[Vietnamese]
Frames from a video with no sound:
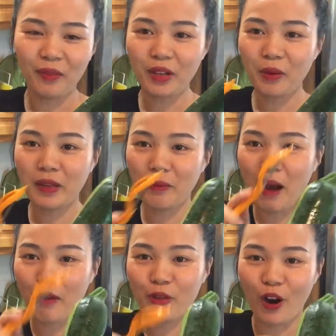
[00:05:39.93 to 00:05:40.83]
ông kêu về
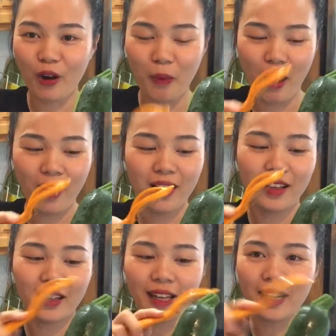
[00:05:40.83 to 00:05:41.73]
bào vỏ bỏ
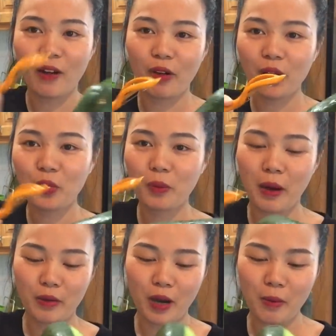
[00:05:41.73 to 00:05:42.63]
cắt đầu cắt đuôi
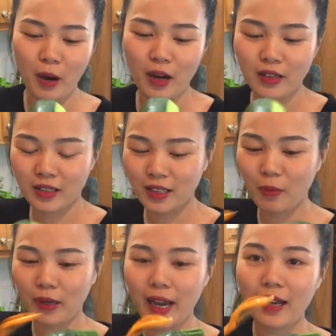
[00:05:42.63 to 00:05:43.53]
bào vỏ bỏ là
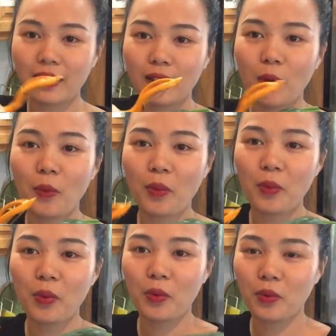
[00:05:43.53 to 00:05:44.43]
xong mà cắt
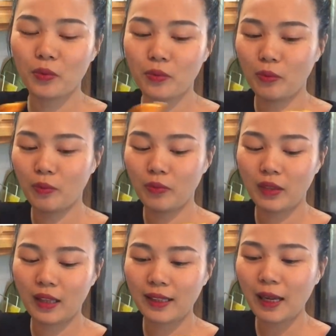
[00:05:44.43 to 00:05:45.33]
khu, khu
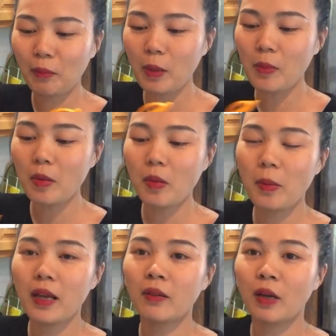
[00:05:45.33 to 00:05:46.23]
cắt miếng miếng
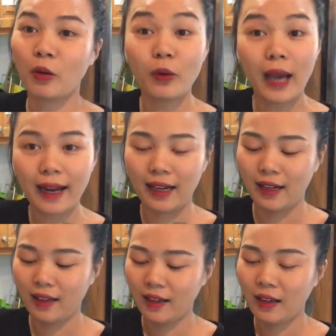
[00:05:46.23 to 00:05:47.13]
miếng bắt đầu nấu canh
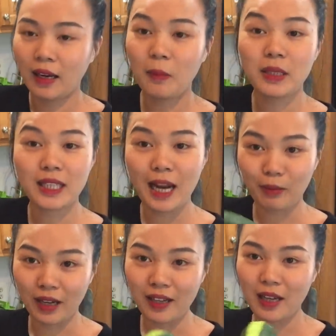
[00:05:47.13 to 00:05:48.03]
là mình sẽ
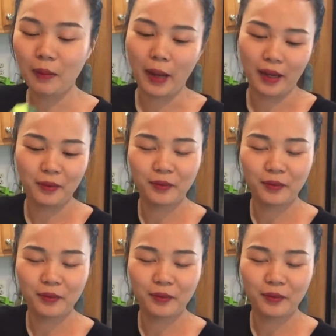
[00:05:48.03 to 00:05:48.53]
làm thử nha các bạn